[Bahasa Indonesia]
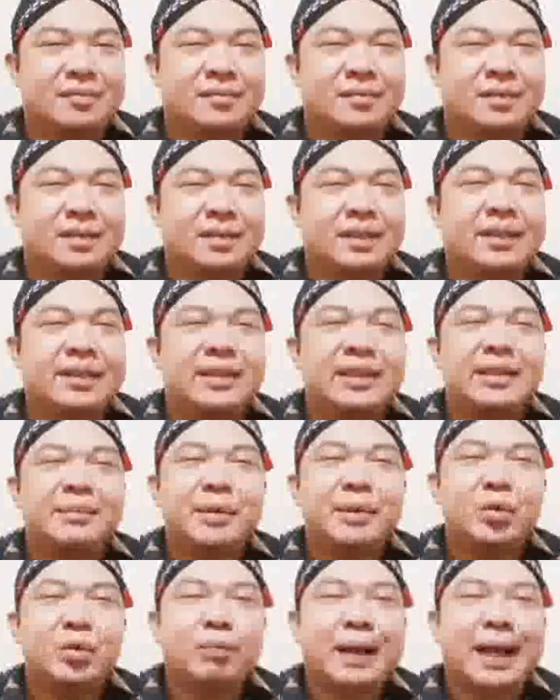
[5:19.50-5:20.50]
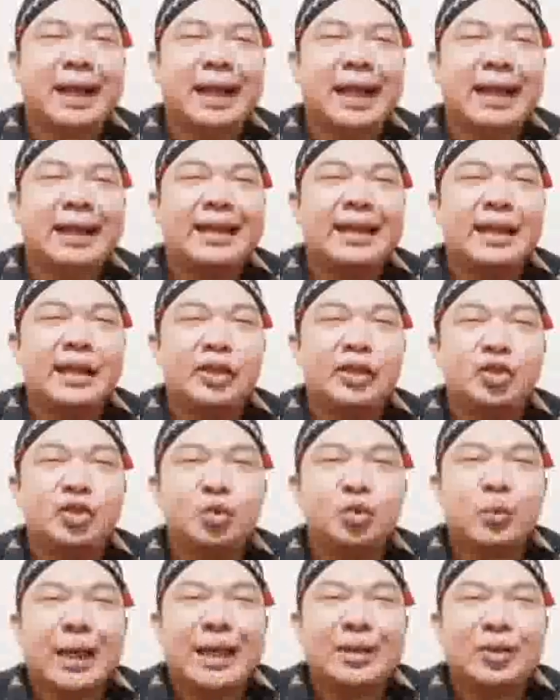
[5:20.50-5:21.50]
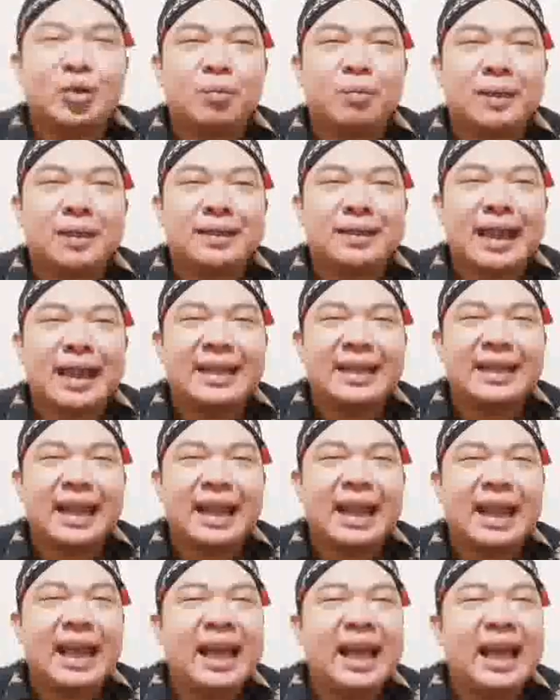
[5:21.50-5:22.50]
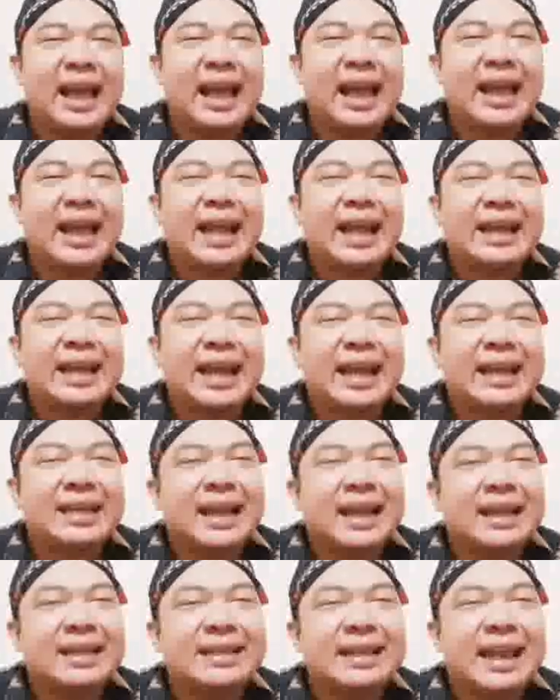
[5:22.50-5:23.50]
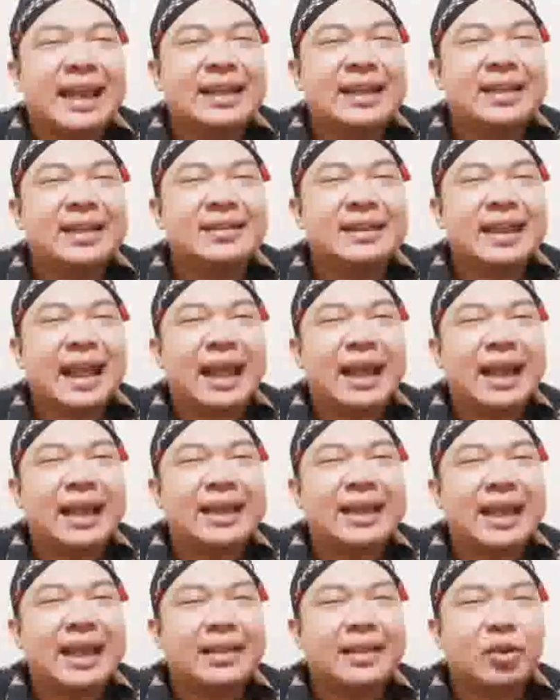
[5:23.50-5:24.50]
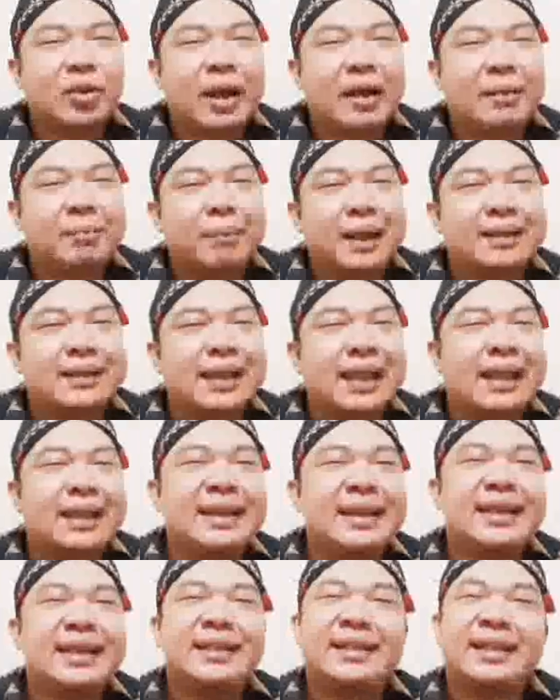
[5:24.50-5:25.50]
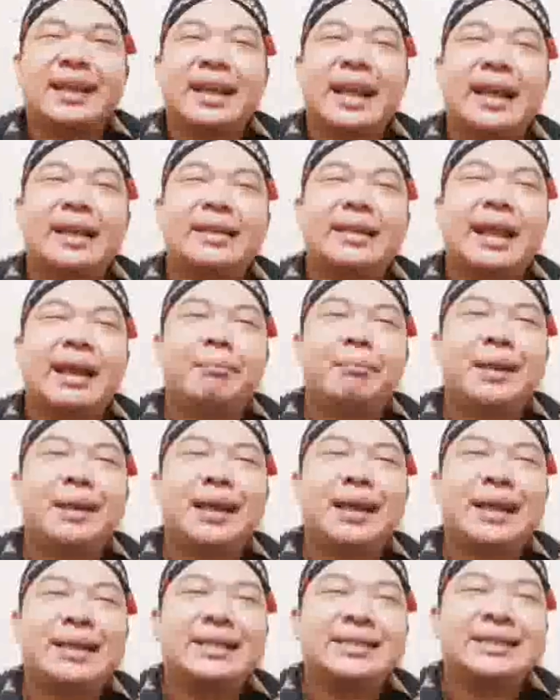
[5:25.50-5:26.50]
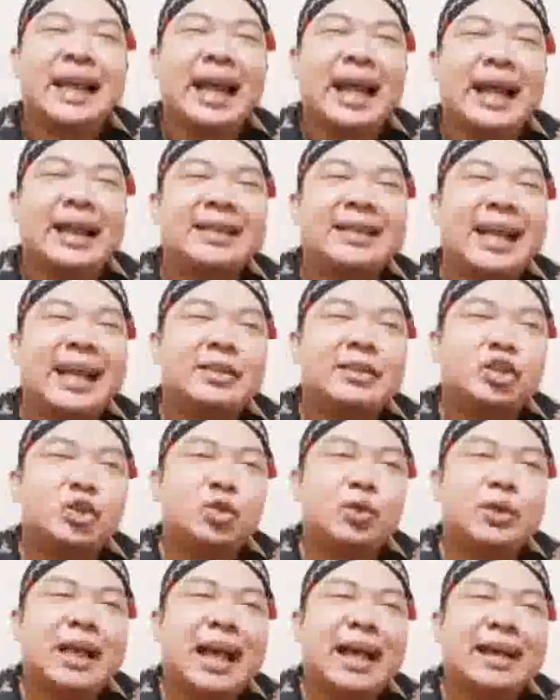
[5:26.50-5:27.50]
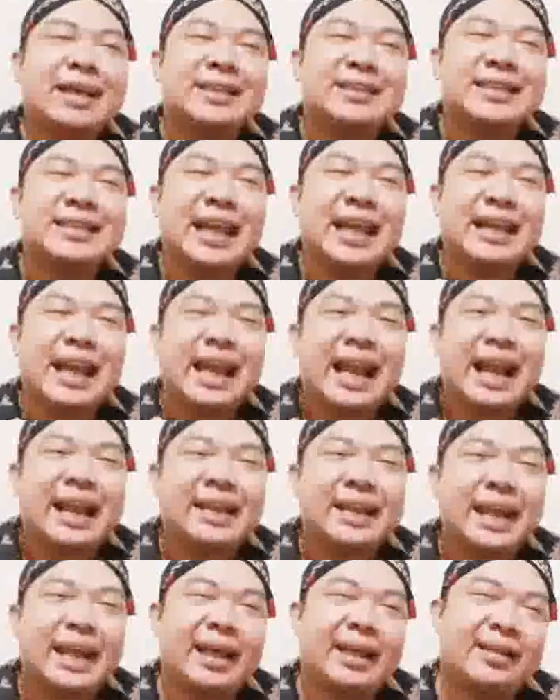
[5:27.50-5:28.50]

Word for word: Ini merupakan suatu pertanda akan adanya rintangan atau hambatan terhadap pekerjaan dan juga rencana Anda.